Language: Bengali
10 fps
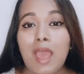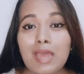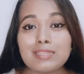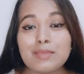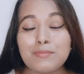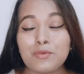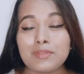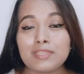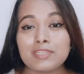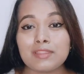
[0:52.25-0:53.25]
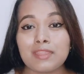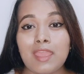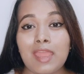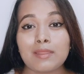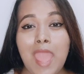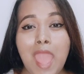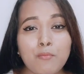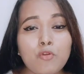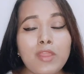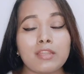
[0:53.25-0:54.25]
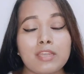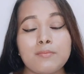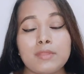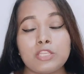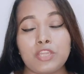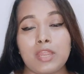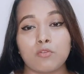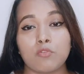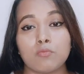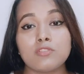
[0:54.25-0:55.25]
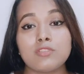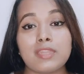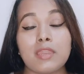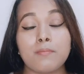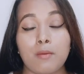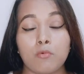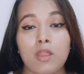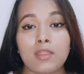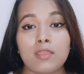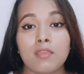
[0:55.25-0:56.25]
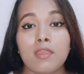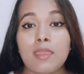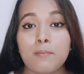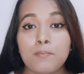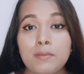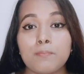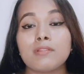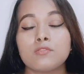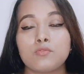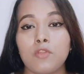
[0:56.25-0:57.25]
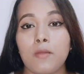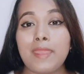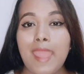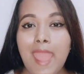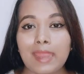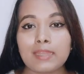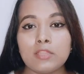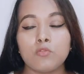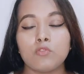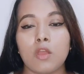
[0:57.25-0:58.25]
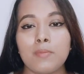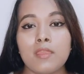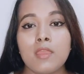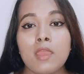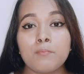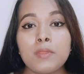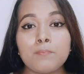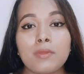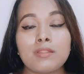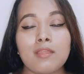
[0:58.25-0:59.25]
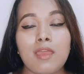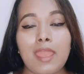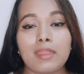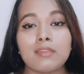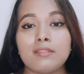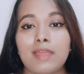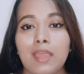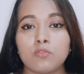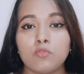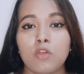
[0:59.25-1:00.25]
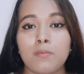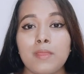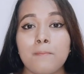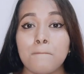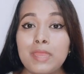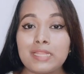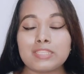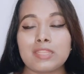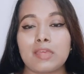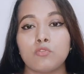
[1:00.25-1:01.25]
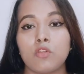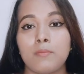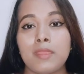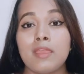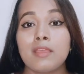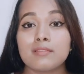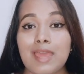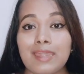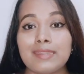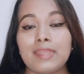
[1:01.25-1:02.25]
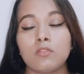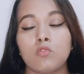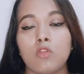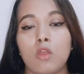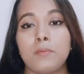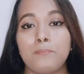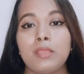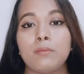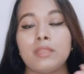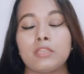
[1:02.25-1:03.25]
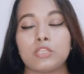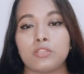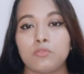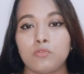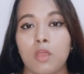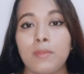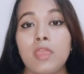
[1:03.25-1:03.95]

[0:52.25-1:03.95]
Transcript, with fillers: আজ আমি তোমাদের সাথে এমন একটা রিমেডি শেয়ার করব যেটার ব্যবহারে পিম্পলস দূর হবে অ্যাকনি দূর হবে পিম্পল অ্যাকনির দাগ দূর হবে মেজতা দূর হবে সানট্যান দূর হবে পিগমেন্টেশন দূর হবে